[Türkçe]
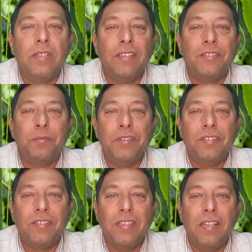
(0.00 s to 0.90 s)
da resmini
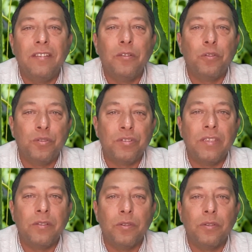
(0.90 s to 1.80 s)
size yanda
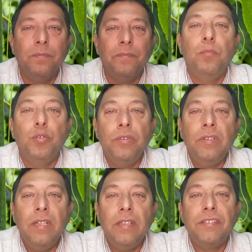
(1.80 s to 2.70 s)
gösteriyorum. Bunun
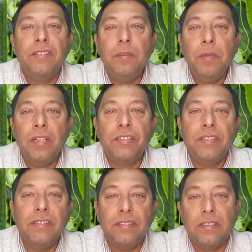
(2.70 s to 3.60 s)
haricinde
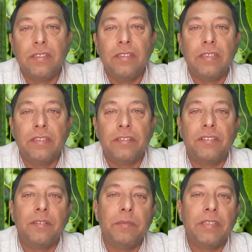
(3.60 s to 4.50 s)
bahçede salatalık
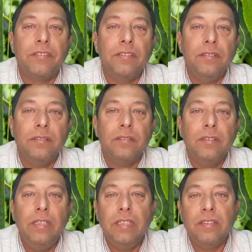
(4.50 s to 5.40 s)
yetiştirmek için
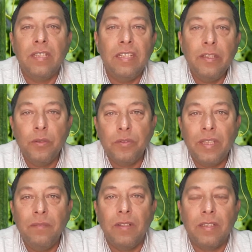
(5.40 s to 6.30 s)
İki tane
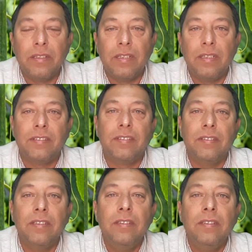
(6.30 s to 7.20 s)
yöntem vardır
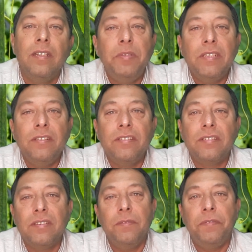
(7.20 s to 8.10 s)
aslında.
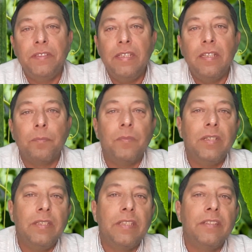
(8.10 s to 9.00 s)
Birincisi fide
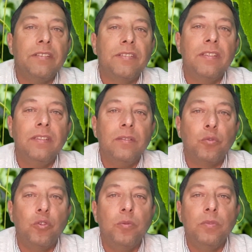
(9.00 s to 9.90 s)
yapmak, ikincisi
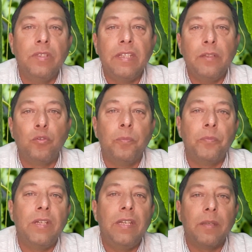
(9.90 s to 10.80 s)
tohumu direkt
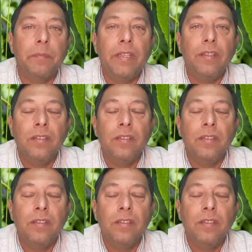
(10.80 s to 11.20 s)
toprağa ekmek.